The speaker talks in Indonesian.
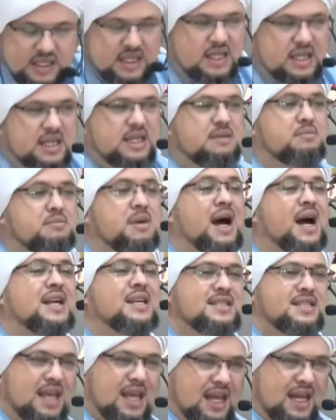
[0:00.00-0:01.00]
Ini
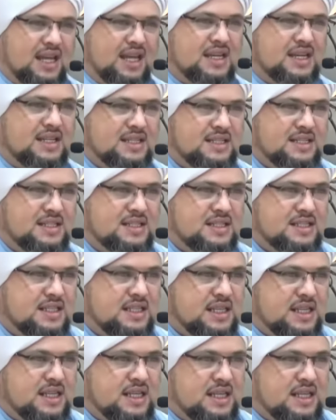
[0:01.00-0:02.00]
bahasa.
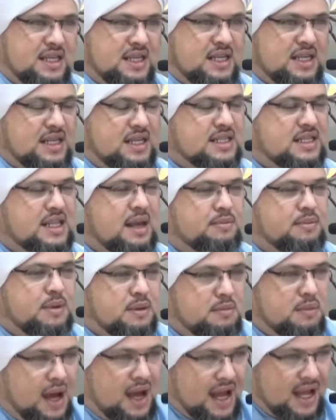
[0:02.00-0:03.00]

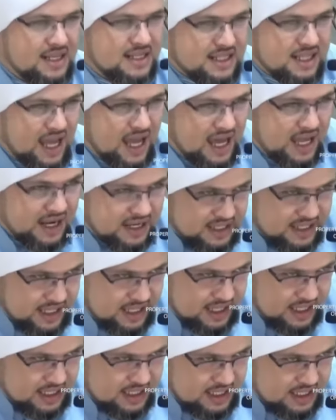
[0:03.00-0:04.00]
Tapi bahasa
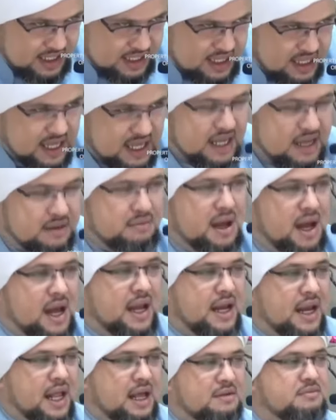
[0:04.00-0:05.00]
arti dengan
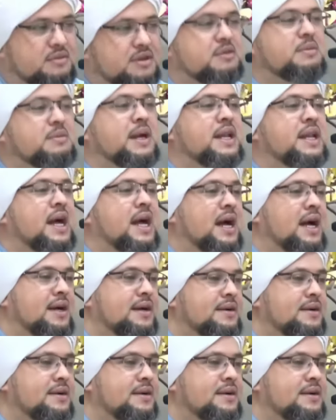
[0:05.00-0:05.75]
makna berbeda.